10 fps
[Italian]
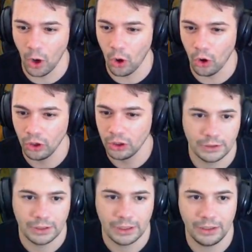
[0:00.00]
Oh,
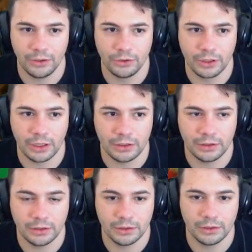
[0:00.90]
allora,
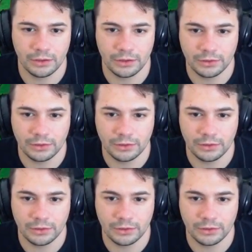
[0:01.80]
eh,